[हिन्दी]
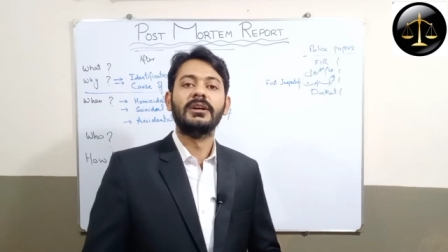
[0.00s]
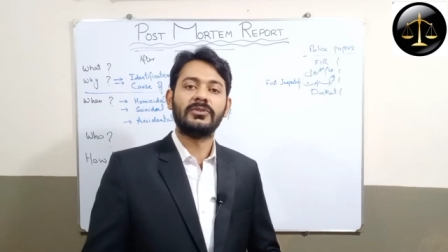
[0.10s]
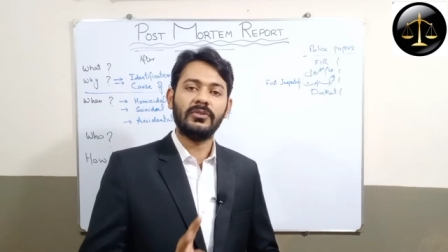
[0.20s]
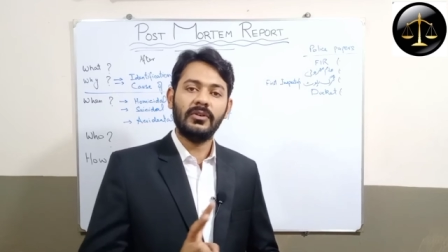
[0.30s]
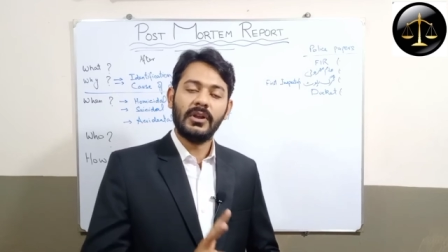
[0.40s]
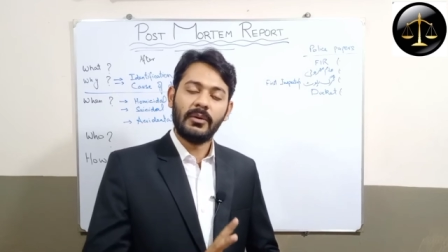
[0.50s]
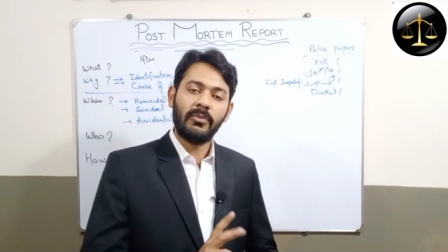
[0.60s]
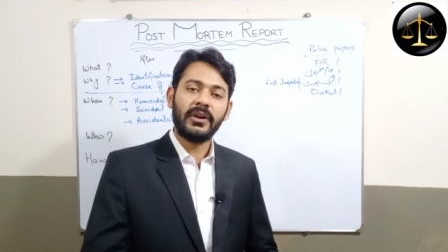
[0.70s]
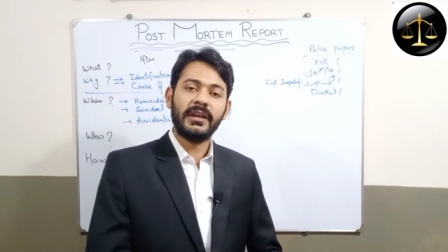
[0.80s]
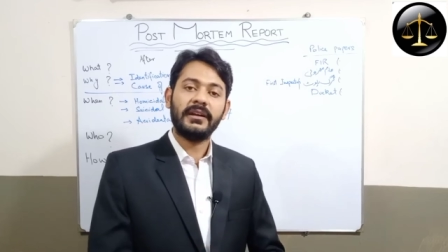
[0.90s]
तो
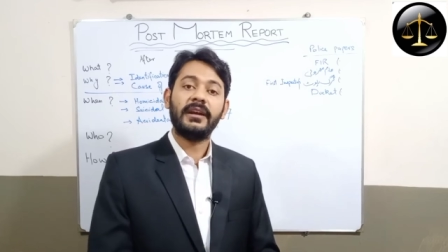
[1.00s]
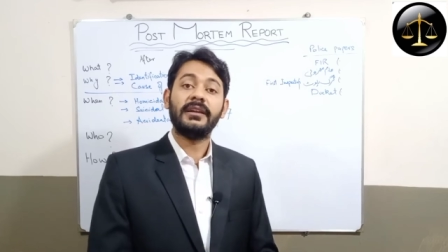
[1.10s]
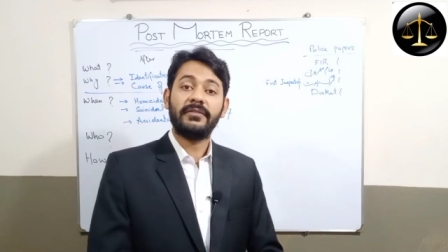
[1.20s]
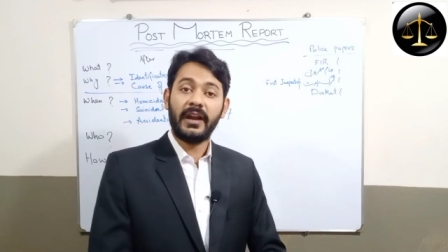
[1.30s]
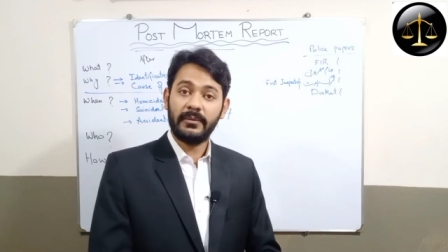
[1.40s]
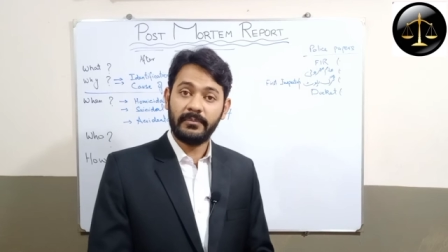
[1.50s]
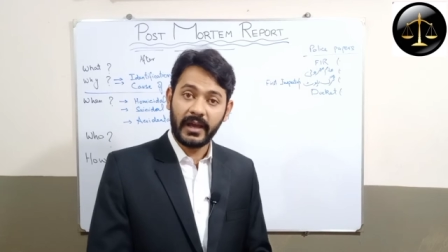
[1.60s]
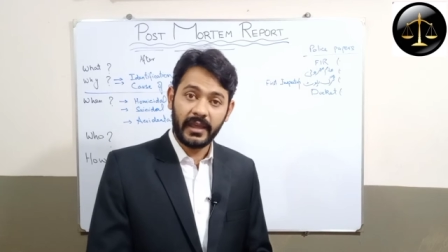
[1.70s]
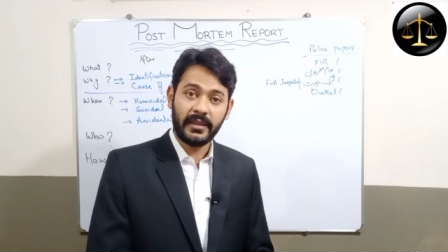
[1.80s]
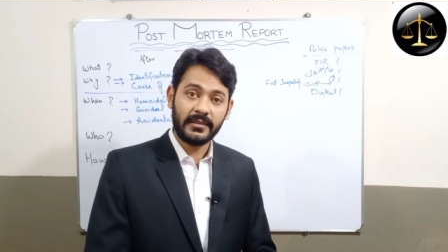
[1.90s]
बॉडी आइडेंटिफाइड
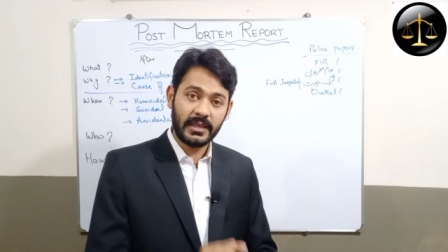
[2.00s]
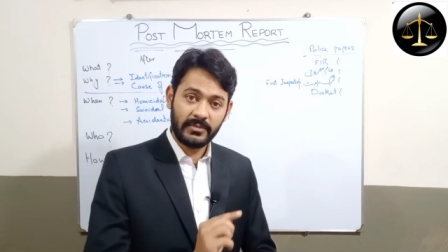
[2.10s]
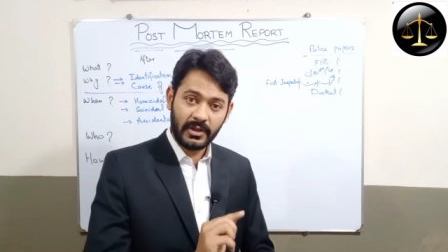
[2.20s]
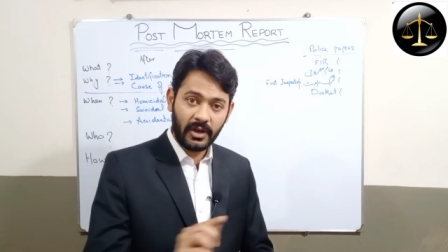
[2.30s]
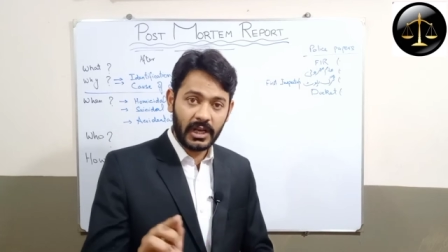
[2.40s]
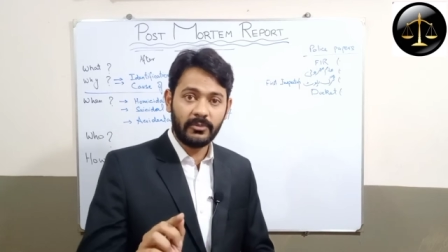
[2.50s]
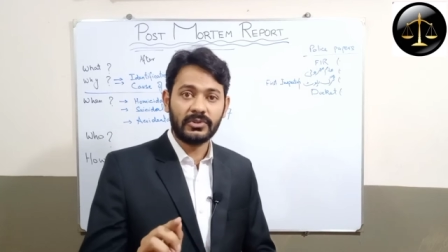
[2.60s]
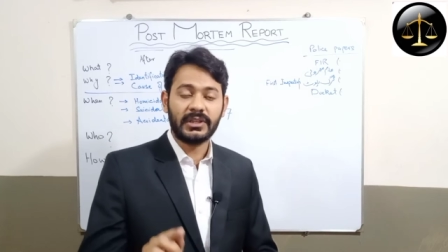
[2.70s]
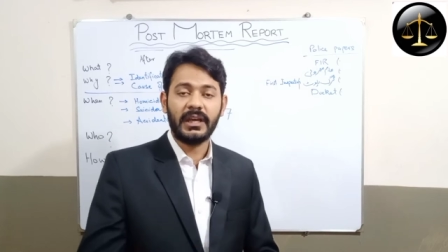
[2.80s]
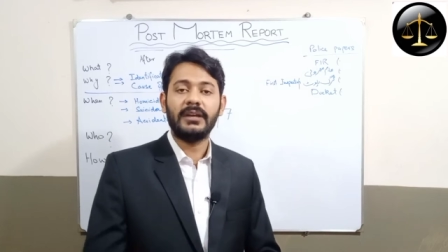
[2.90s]
बाय ये भी कॉलम
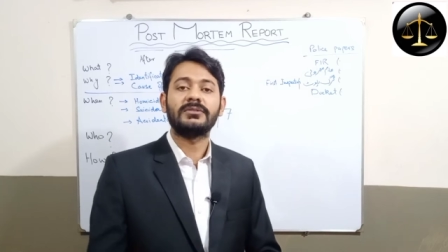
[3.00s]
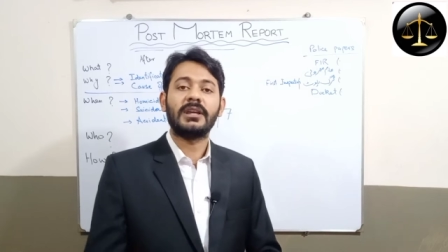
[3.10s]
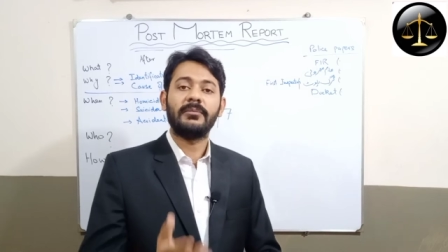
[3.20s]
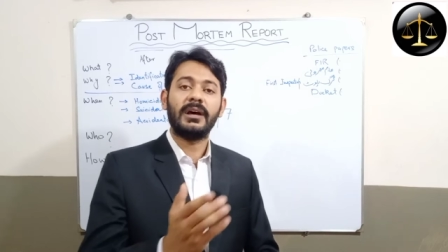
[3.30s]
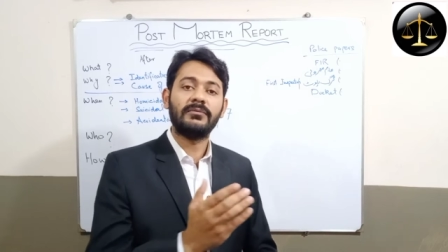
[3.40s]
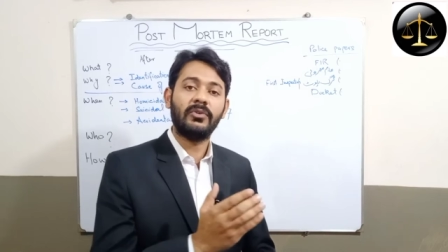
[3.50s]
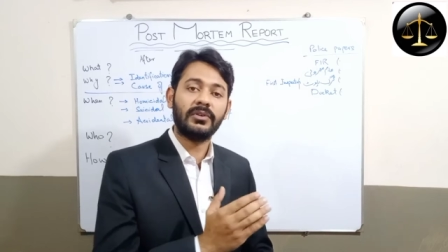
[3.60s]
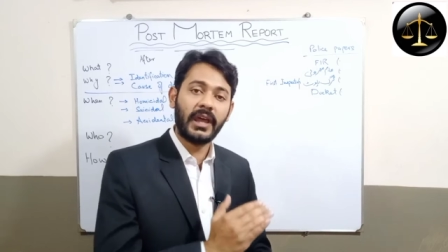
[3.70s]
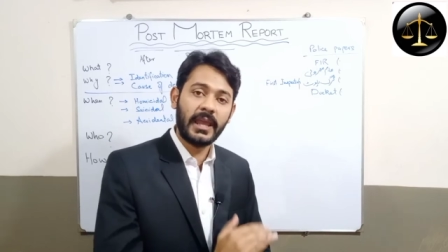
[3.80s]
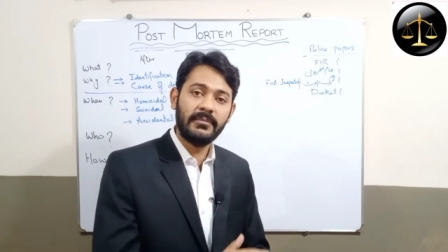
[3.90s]
होता है उसके बाद वो
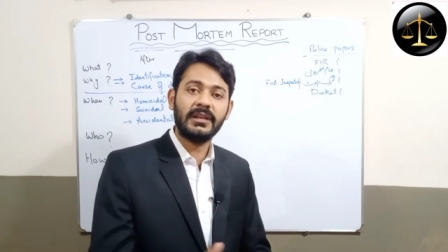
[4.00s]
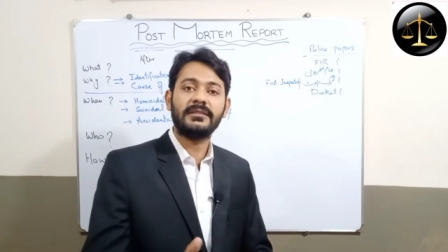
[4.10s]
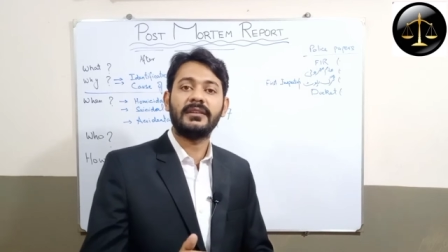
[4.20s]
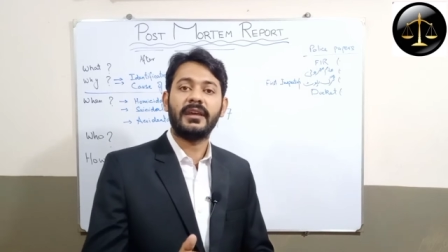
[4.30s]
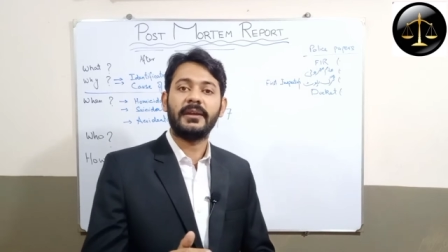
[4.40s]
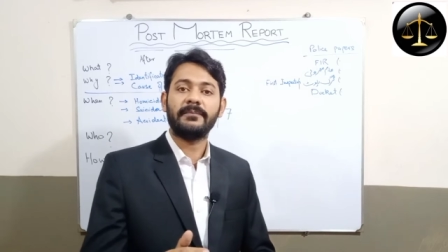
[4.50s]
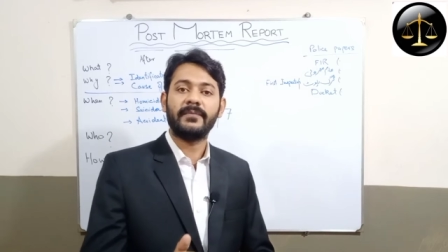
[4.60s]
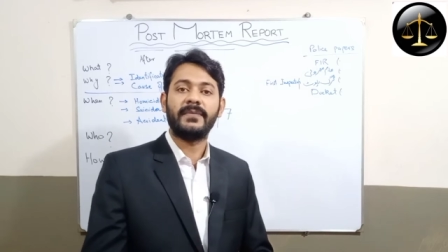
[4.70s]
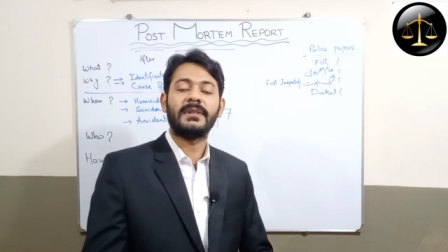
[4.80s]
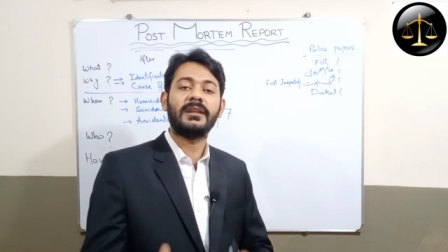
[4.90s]
टाइम लिखते हैं
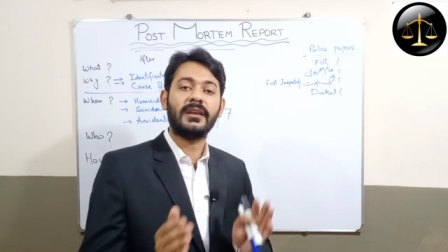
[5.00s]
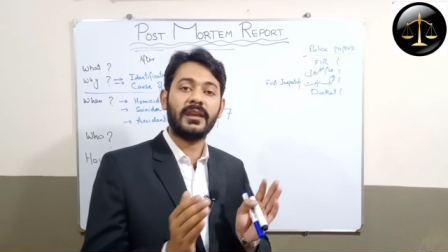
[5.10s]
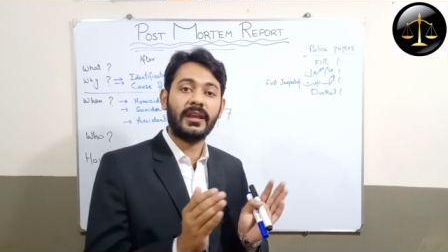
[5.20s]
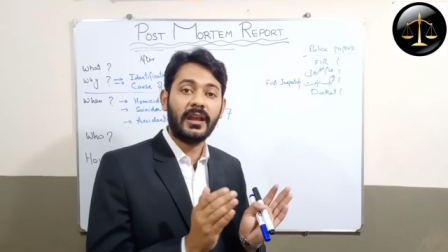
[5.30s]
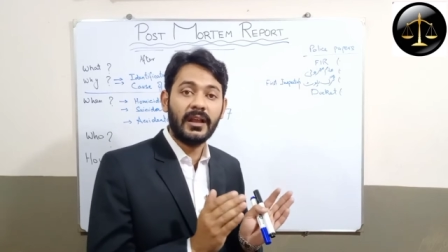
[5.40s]
कि